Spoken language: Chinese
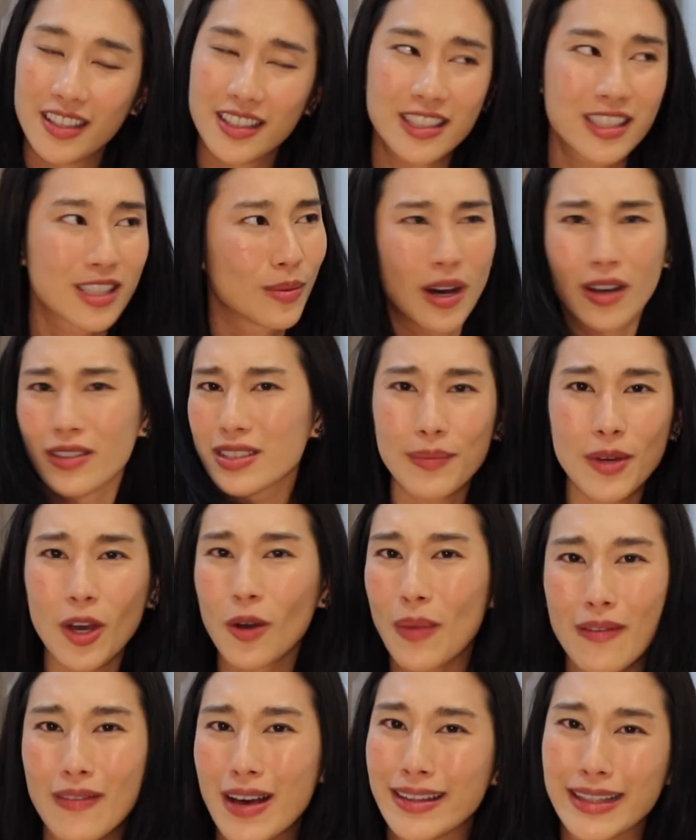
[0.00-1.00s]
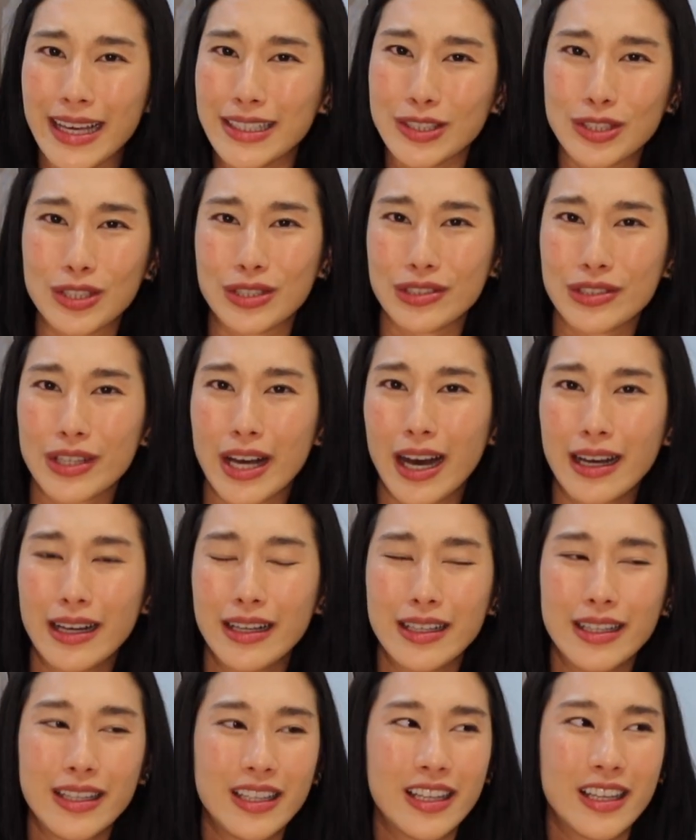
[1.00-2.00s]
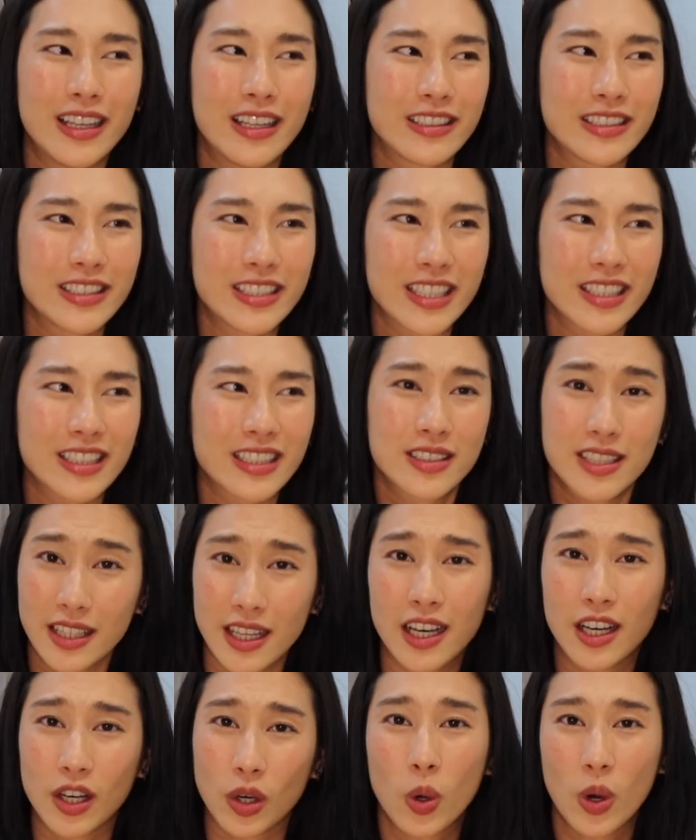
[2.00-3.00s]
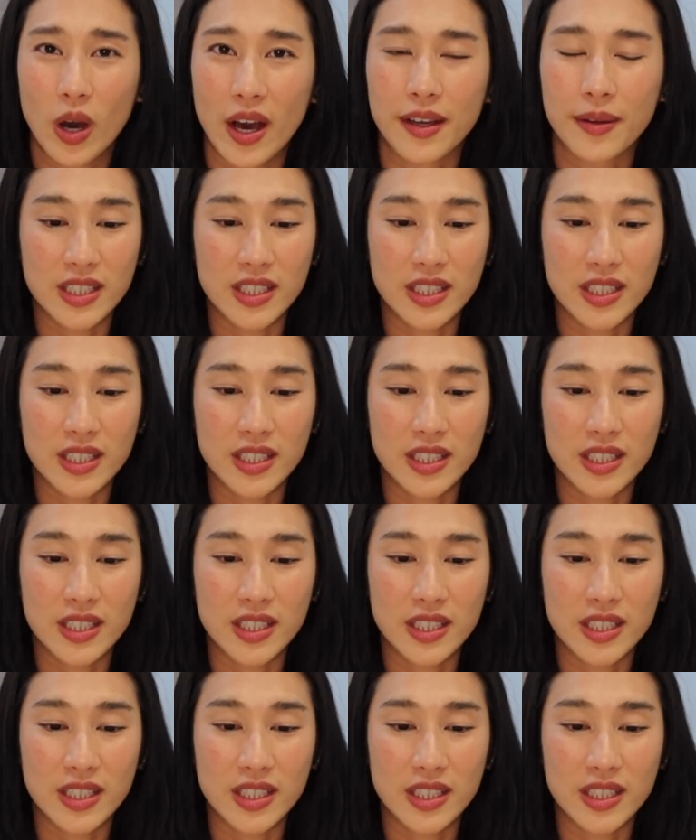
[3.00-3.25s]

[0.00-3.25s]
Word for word: 怎么好像没有办法难吃啊？而且真的很快，